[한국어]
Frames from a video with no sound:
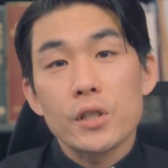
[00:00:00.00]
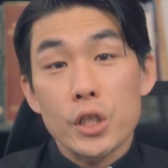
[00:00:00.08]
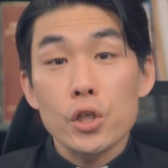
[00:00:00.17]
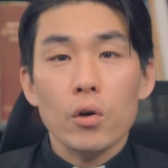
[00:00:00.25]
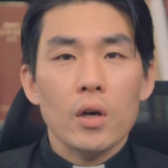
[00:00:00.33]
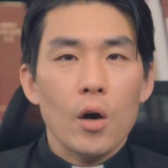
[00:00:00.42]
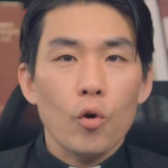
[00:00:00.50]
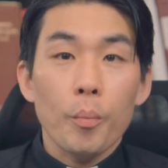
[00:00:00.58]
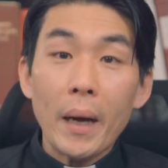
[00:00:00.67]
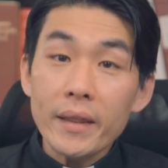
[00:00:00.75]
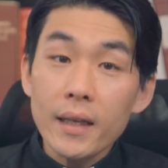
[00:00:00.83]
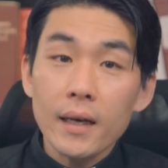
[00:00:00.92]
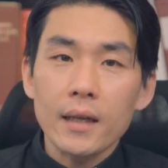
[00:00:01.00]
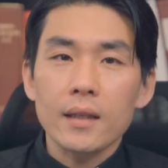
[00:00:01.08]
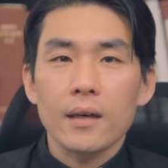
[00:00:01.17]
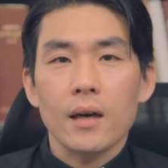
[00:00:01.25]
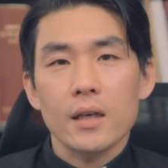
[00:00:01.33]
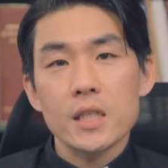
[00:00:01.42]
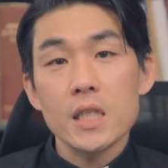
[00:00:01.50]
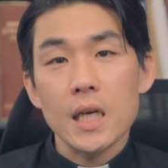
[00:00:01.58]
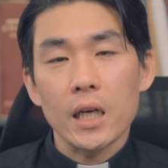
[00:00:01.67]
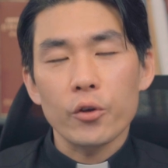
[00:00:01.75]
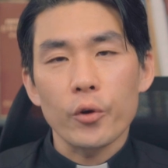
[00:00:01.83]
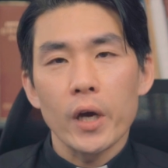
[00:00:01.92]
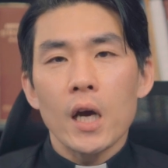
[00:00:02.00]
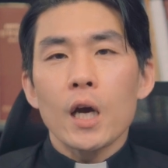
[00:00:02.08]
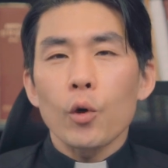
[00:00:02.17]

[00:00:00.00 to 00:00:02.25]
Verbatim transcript: 지적하고 판단하다가 끝이 나는 거예요.